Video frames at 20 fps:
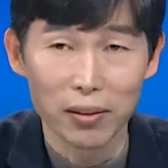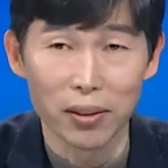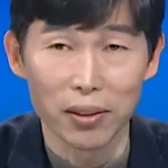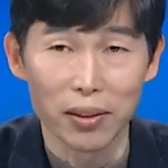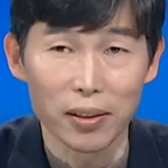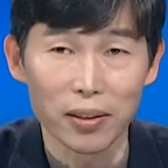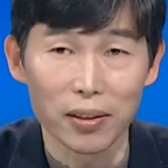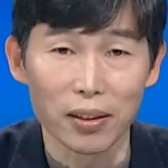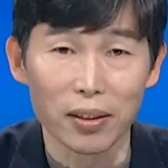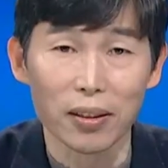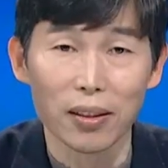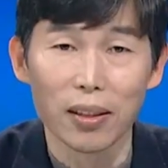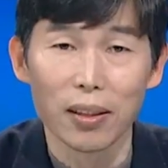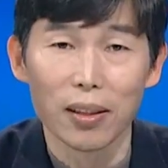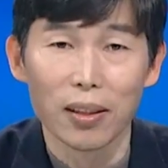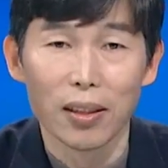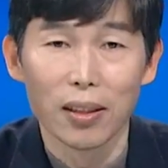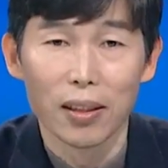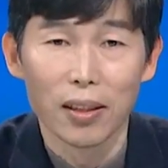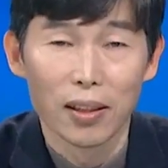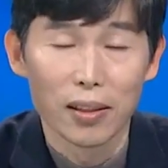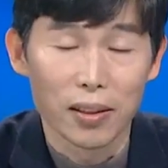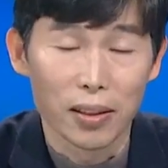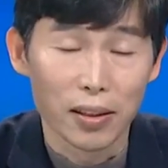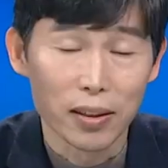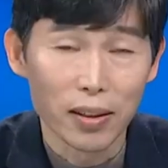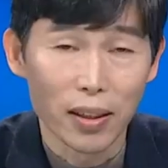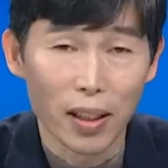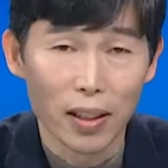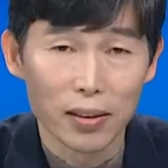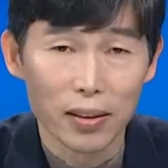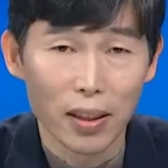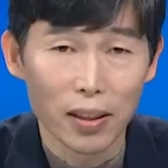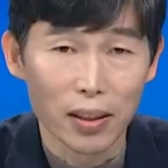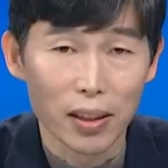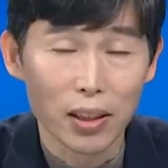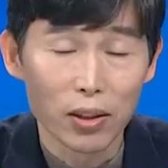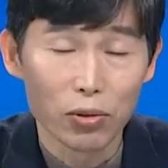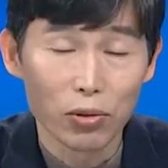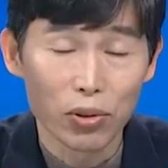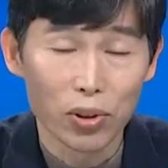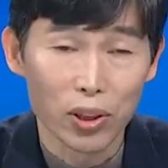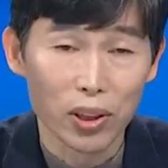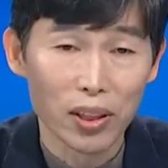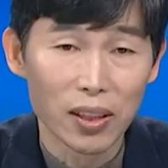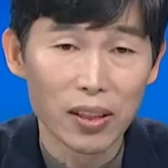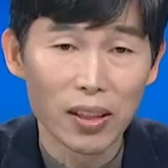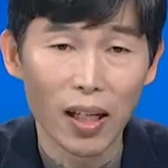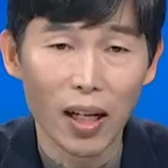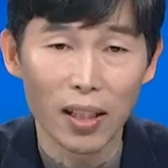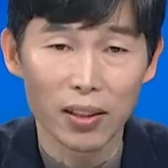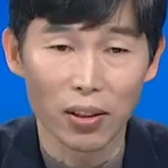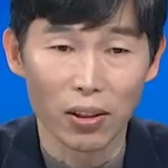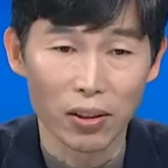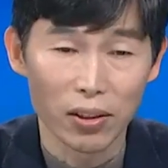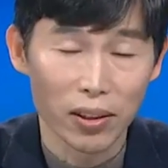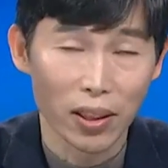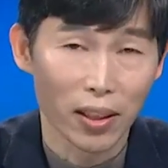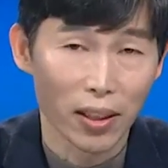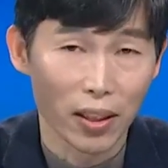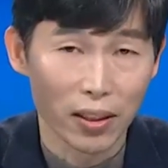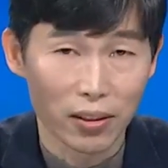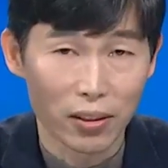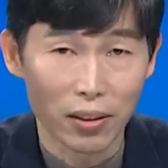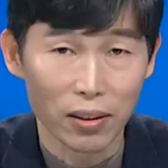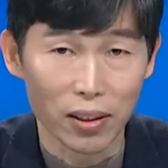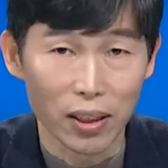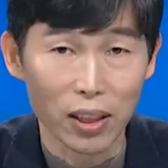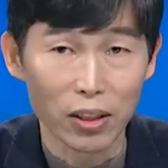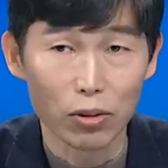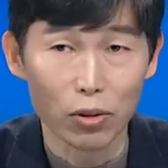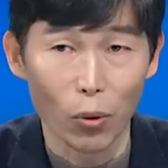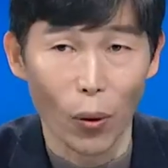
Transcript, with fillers: 것은 지금까지의 인구 증가 정책에서 인구